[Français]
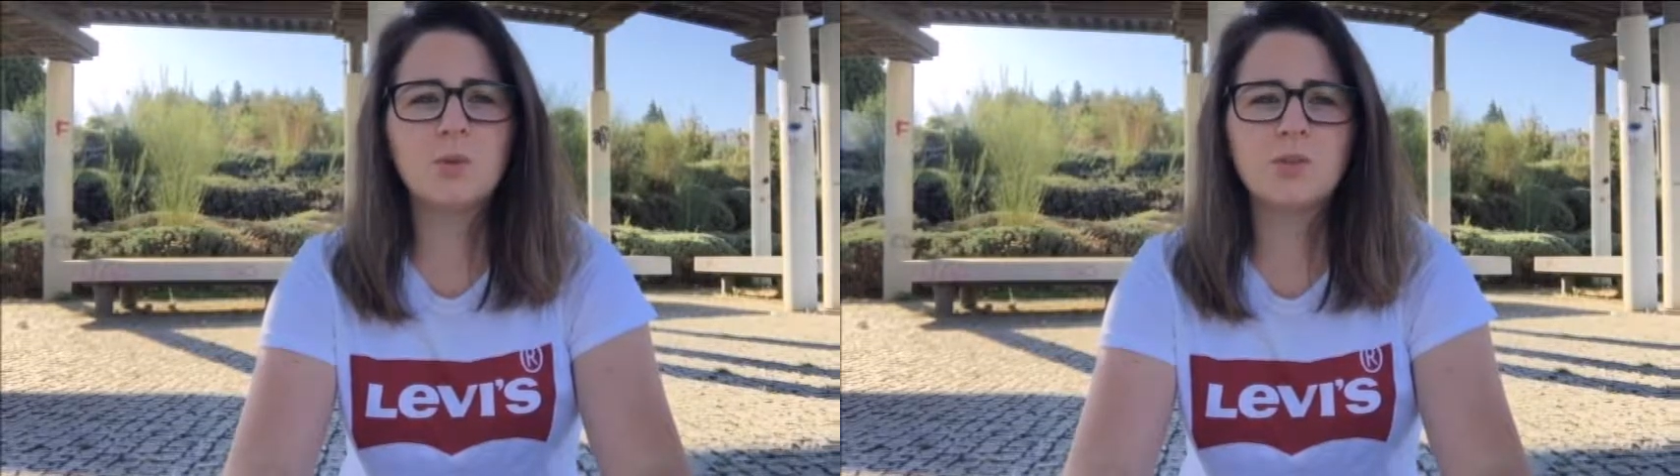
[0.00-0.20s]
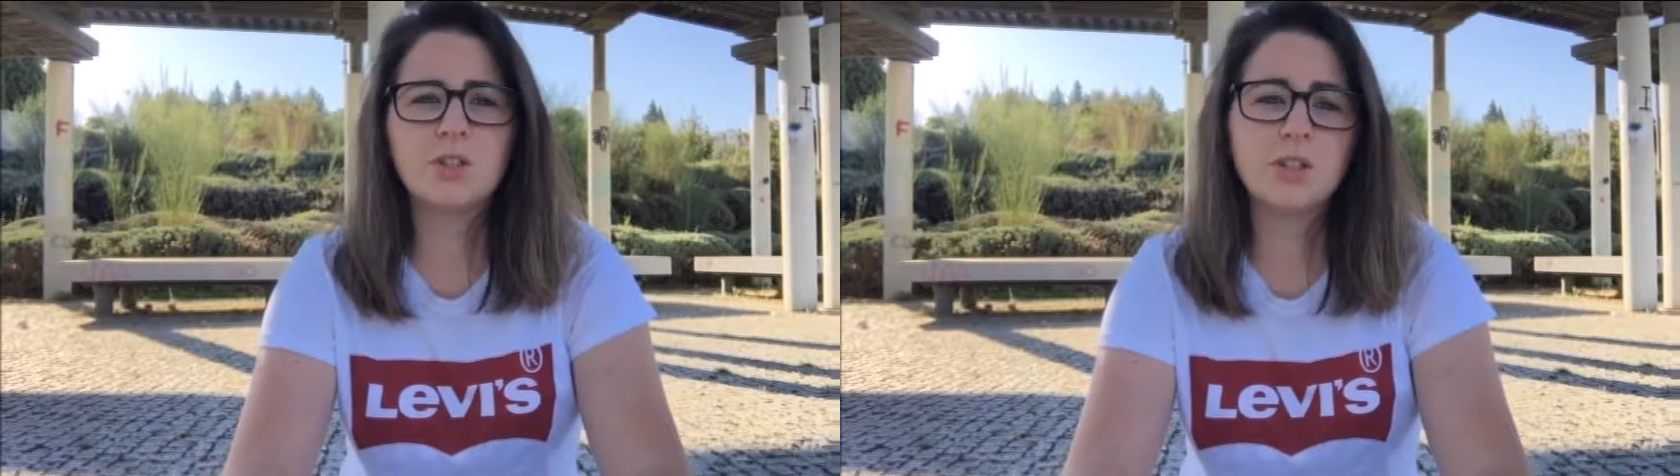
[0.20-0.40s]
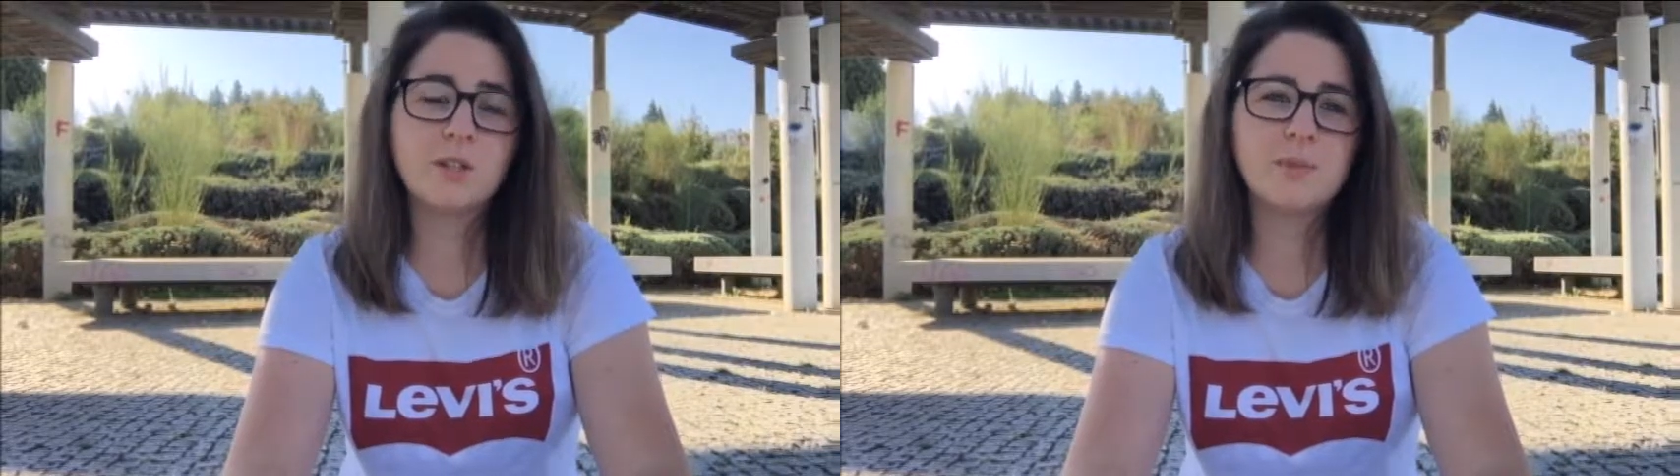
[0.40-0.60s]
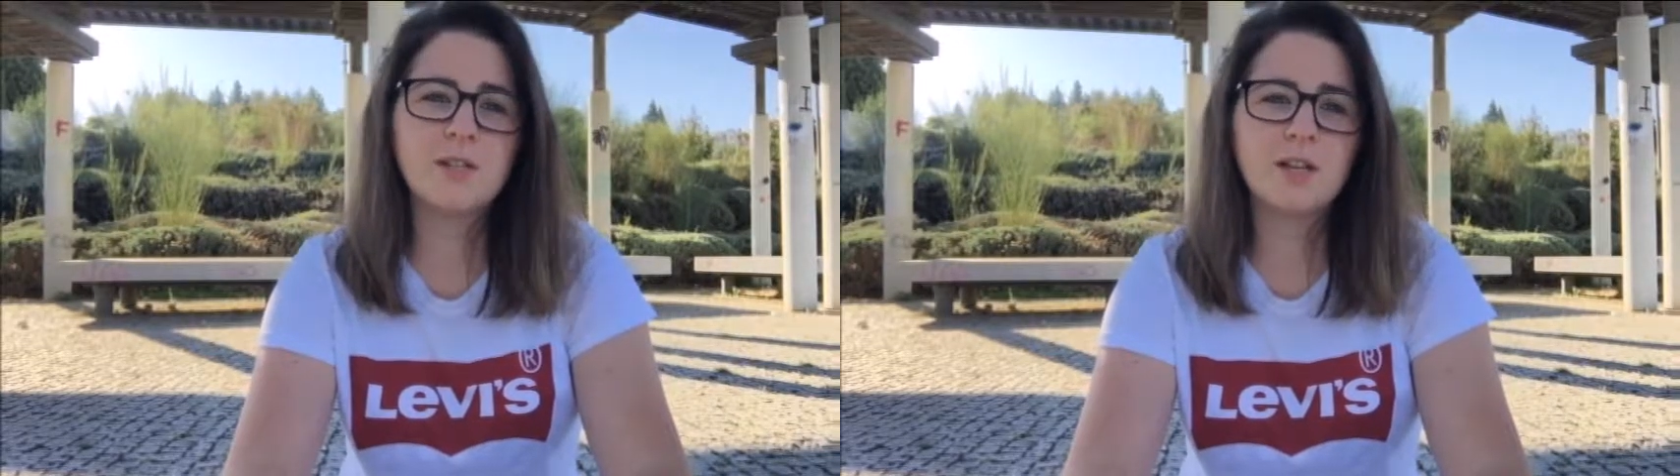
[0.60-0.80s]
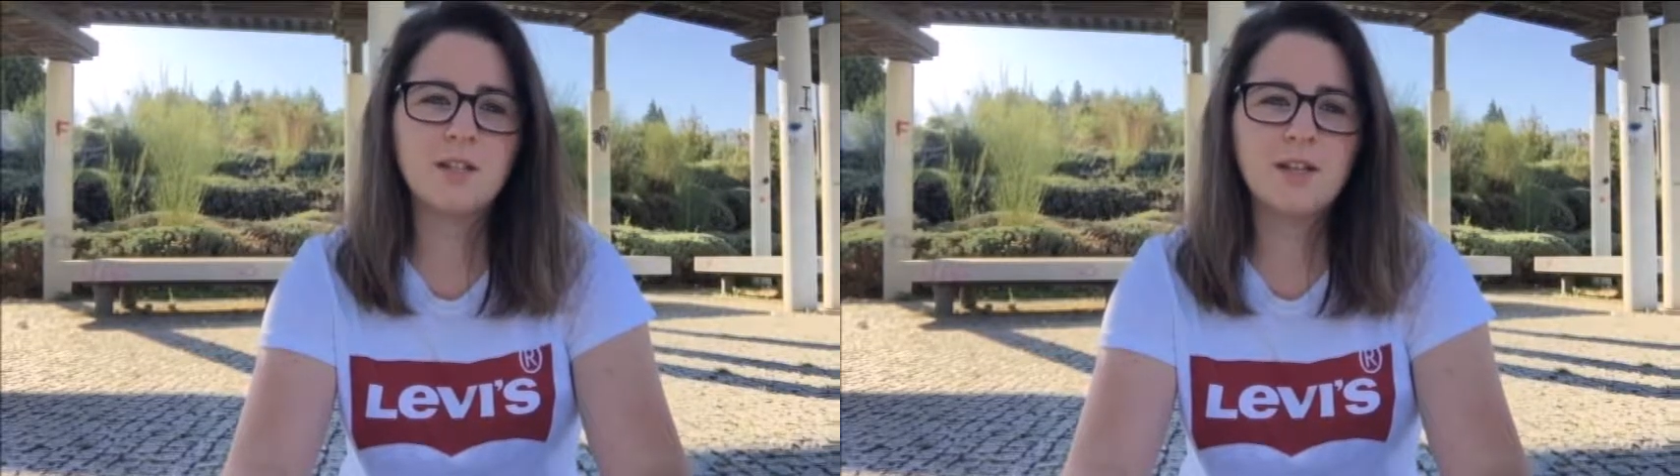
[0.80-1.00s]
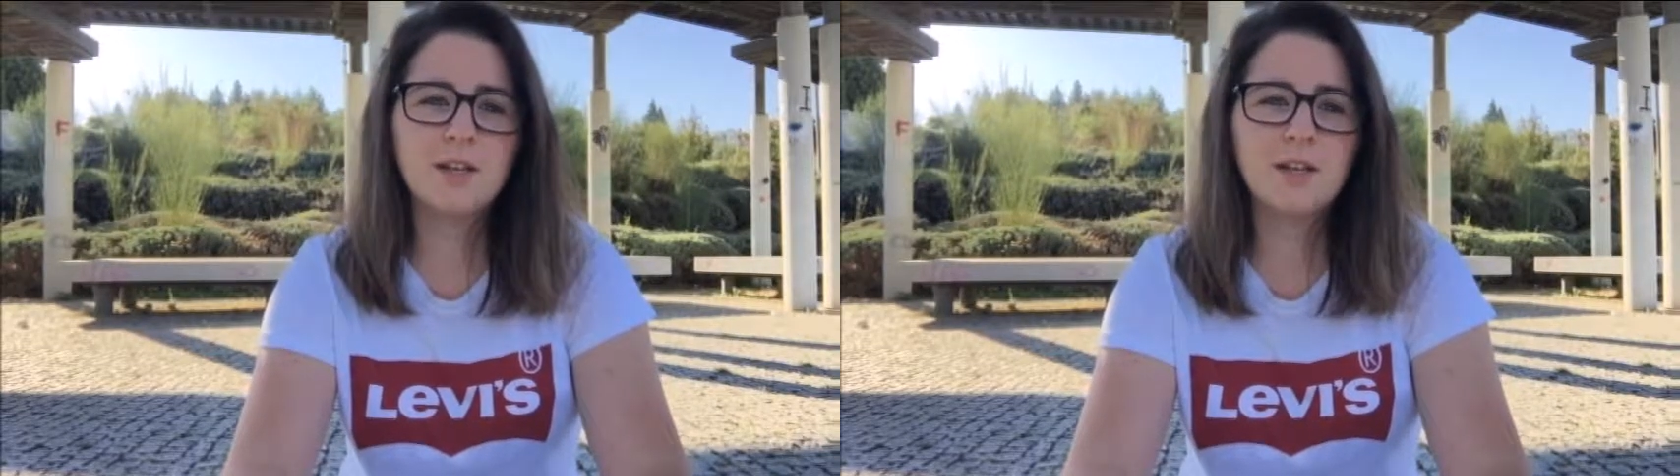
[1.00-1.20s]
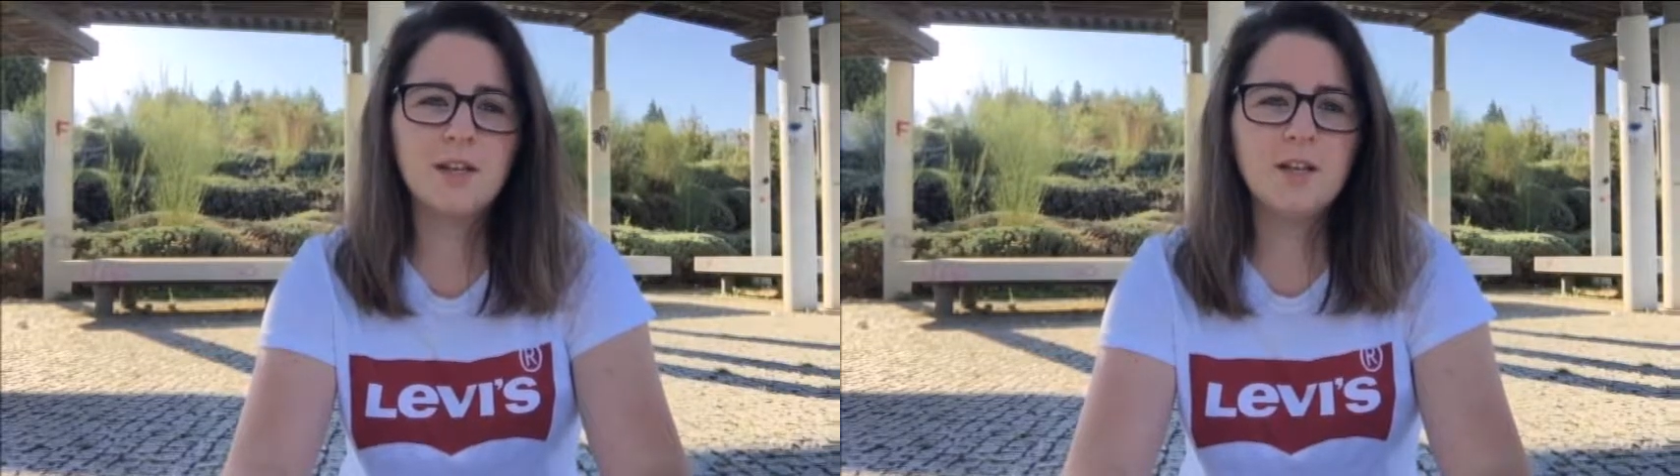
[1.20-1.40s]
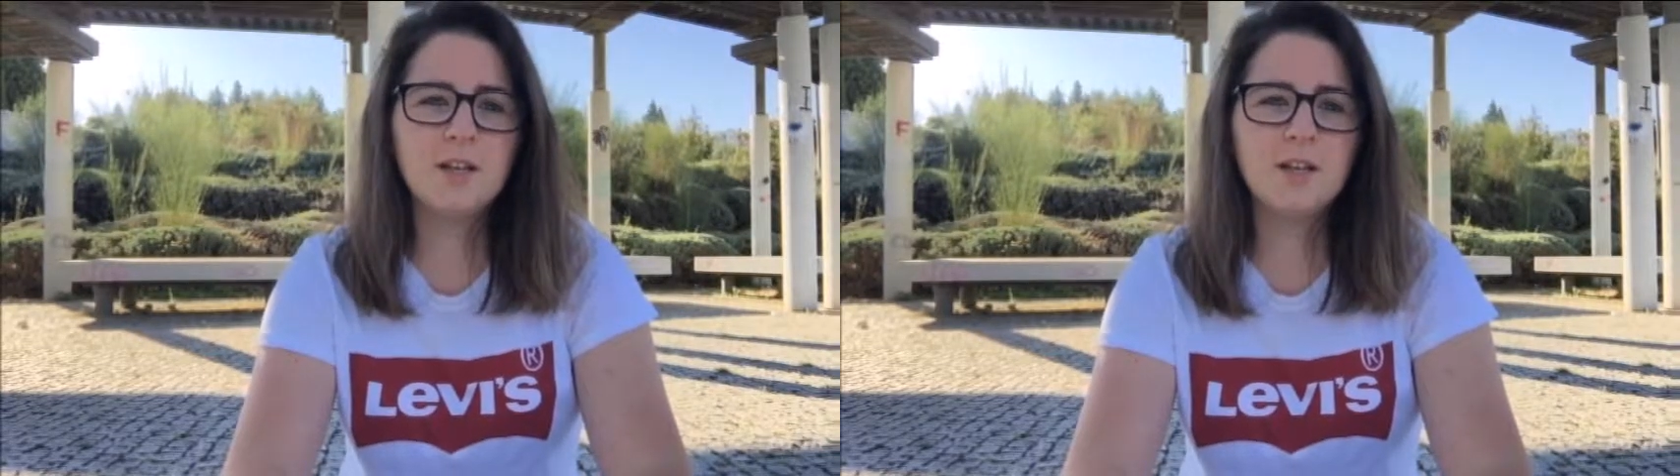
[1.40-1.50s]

manger les spécialités,